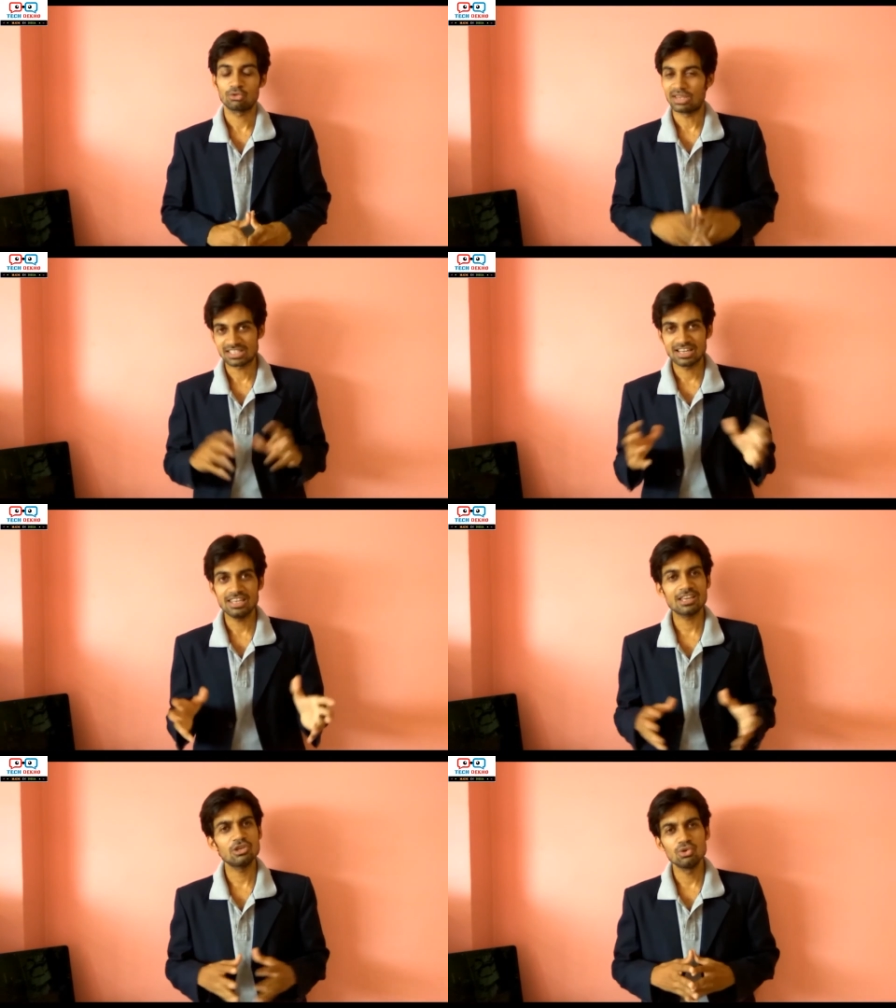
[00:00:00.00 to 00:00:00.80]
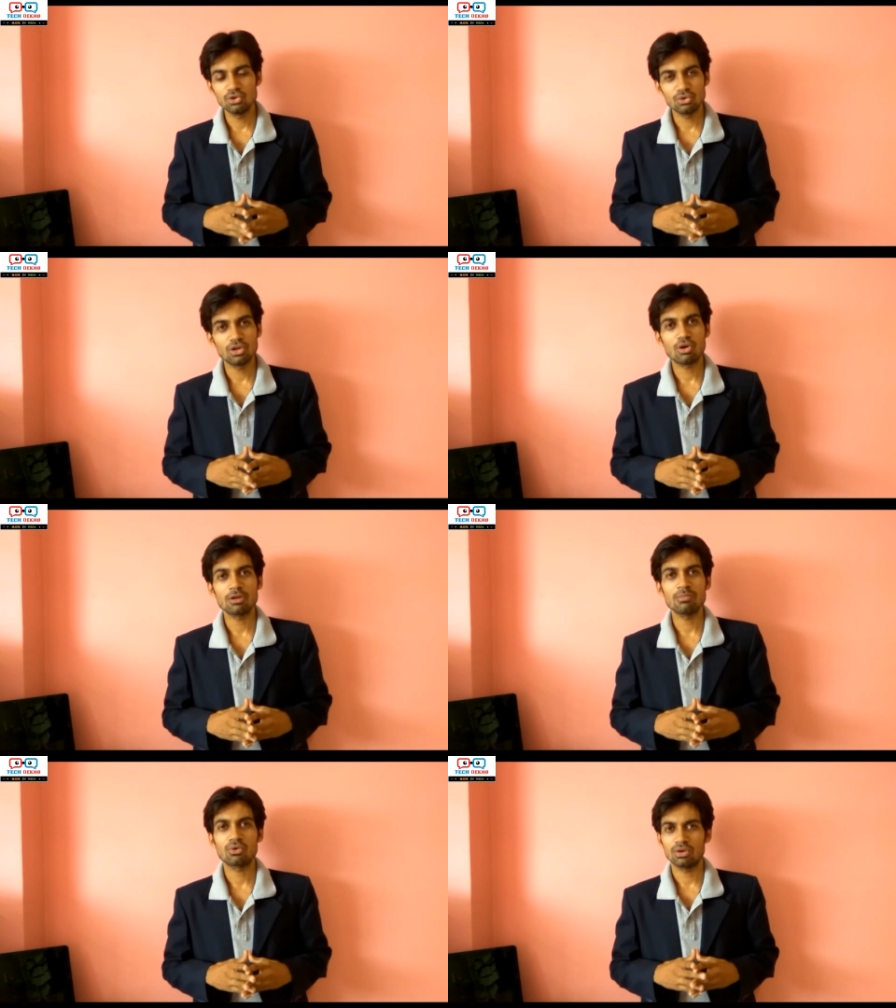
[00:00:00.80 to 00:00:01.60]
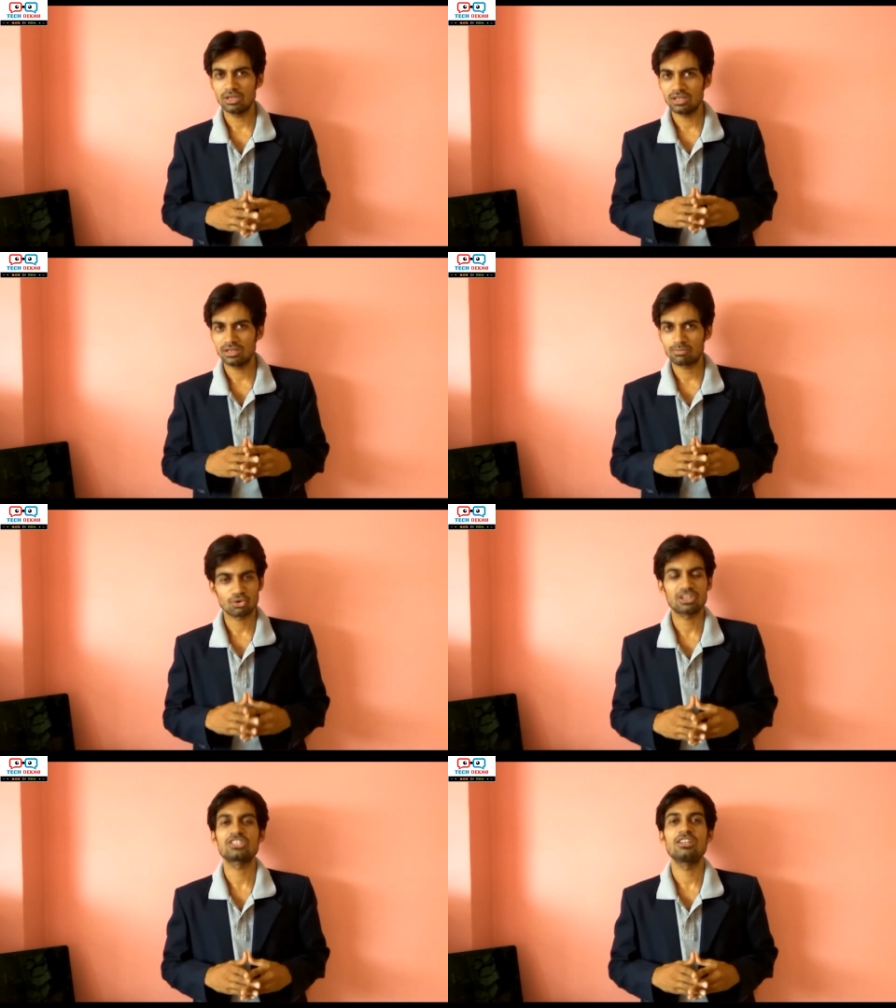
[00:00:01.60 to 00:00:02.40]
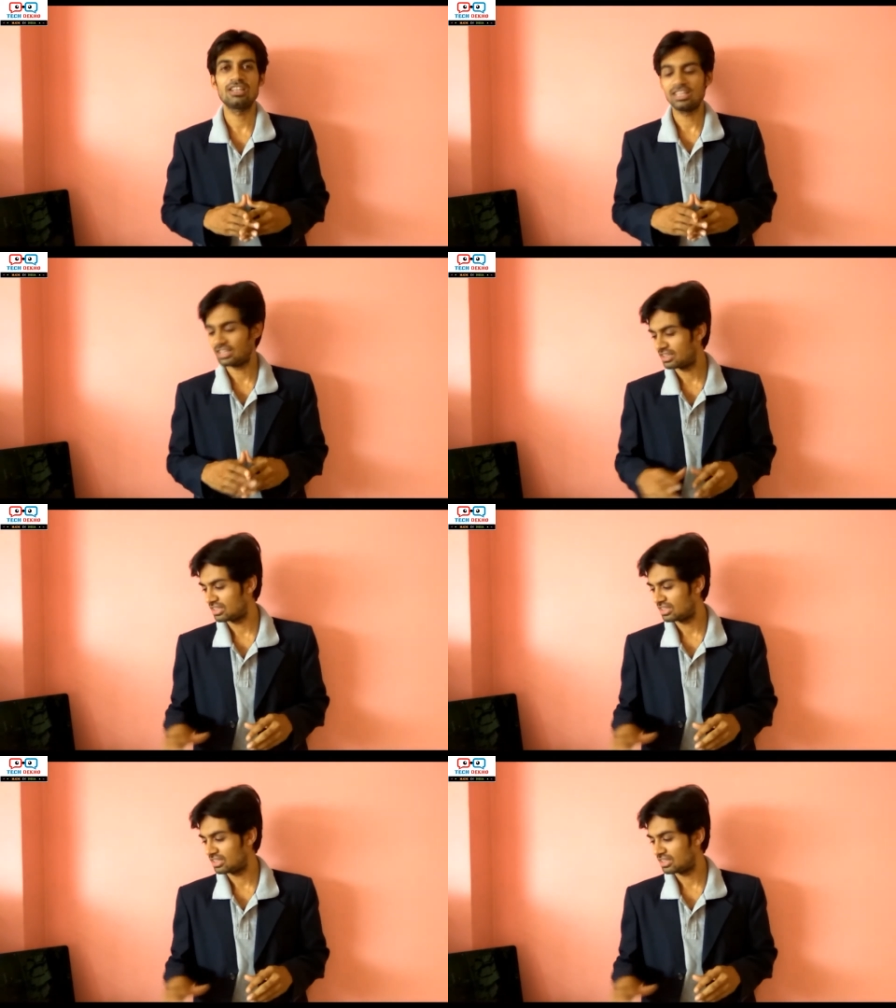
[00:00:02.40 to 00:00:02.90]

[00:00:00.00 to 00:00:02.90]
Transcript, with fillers: तो ऐसा नहीं है कि यू यूनिकॉर्न में कोई प्रोटेक्शन नहीं